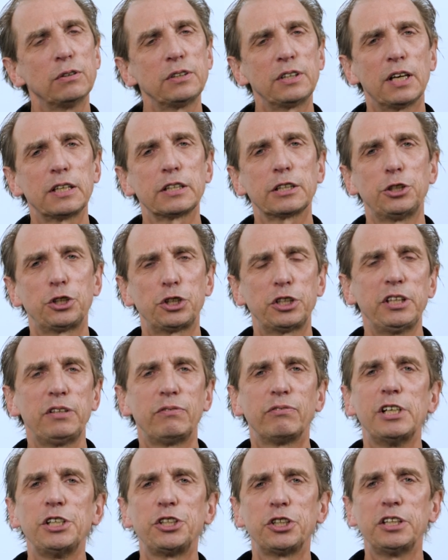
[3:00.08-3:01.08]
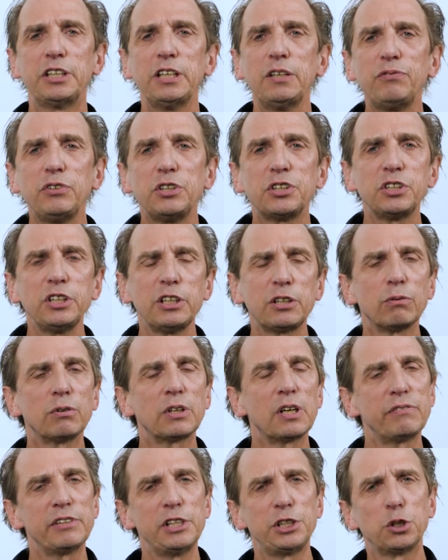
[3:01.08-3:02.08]
und darin steht, welche Defizite
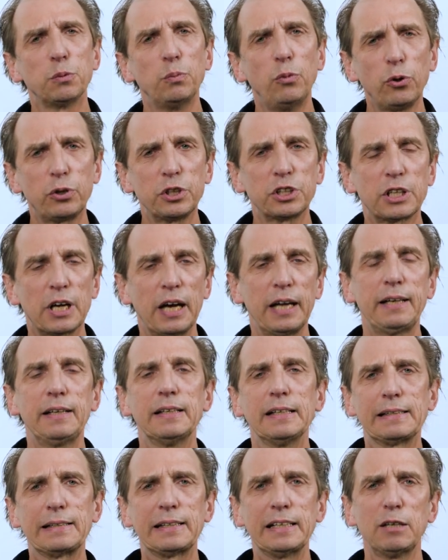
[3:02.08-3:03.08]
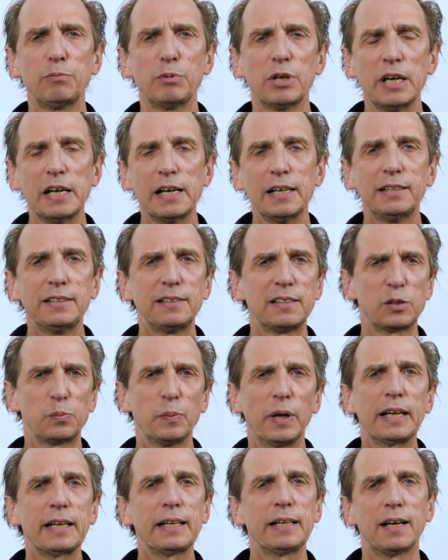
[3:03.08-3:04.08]
oder welche Möglichkeiten es gäbe, dieses
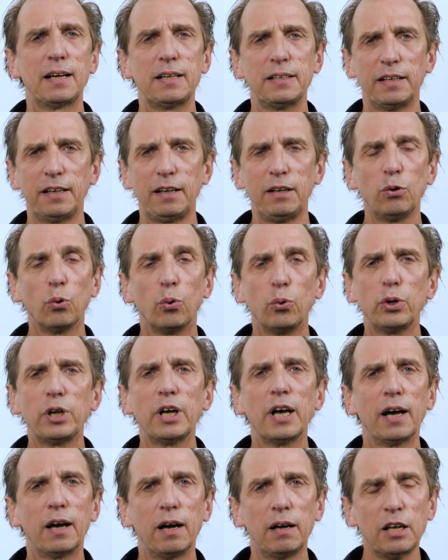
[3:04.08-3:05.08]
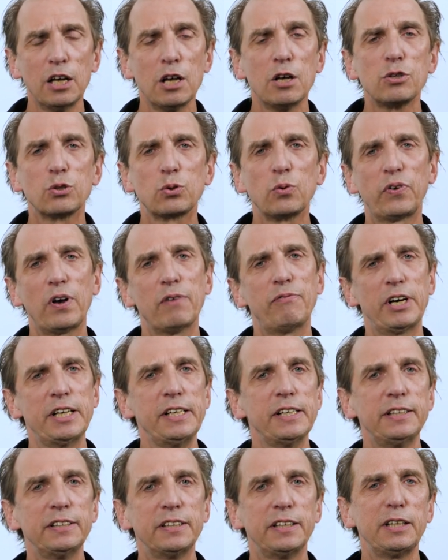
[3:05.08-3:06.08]
Material in OER zu
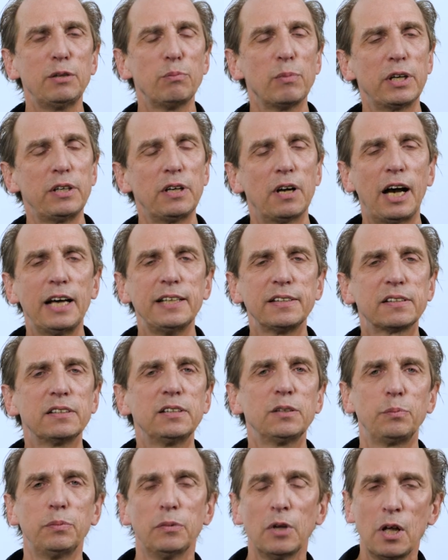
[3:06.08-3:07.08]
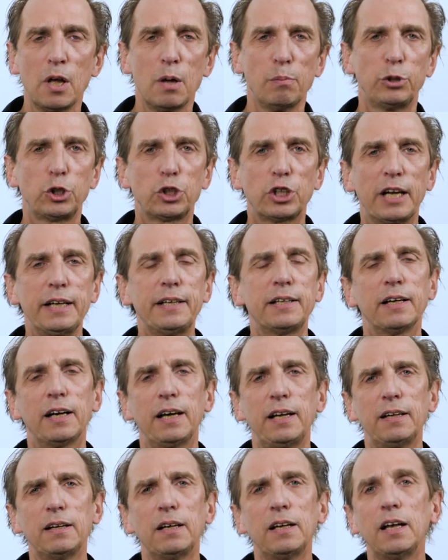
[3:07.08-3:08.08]
verwandeln, indem man einzelne
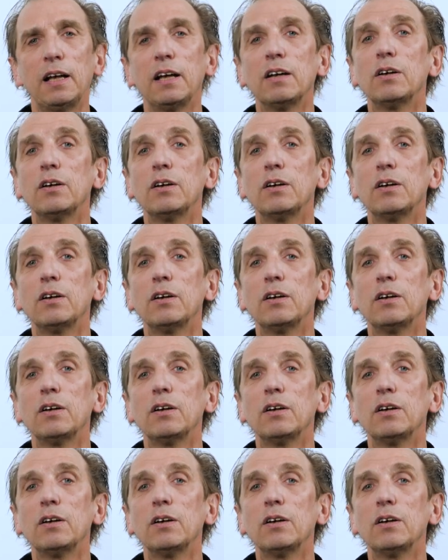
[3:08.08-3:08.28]
Bestandteile